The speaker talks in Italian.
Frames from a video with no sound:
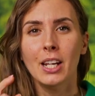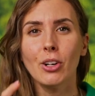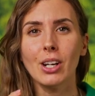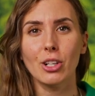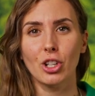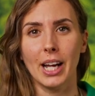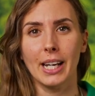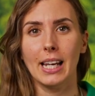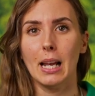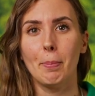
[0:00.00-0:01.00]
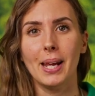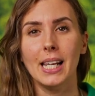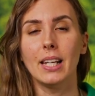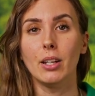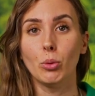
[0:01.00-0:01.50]
non lasciare che la
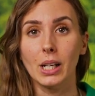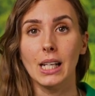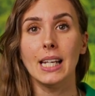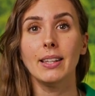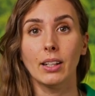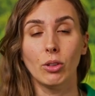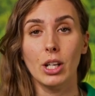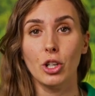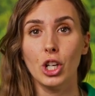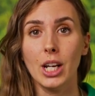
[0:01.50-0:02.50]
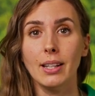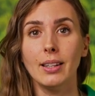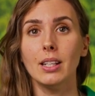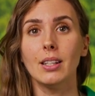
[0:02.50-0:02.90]
pelle dei tuoi clienti adolescenti